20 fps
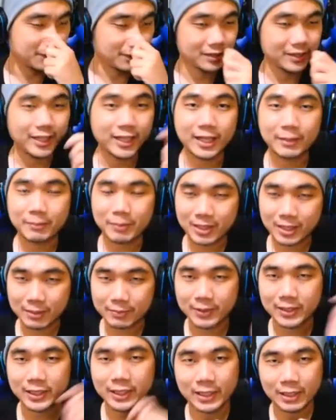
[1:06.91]
Di
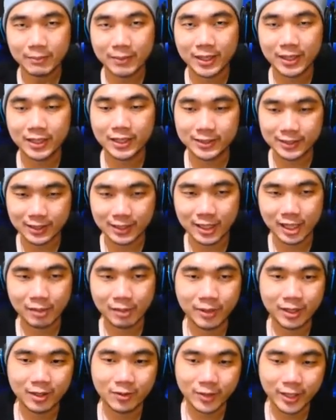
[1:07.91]
kapan-kapan kita main Little
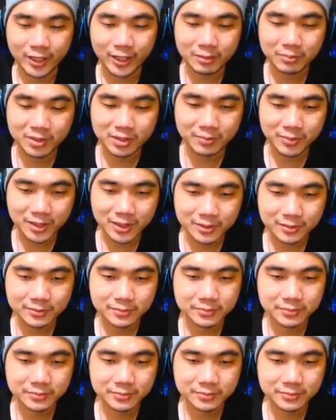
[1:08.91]
Nightmare, oke teman-teman?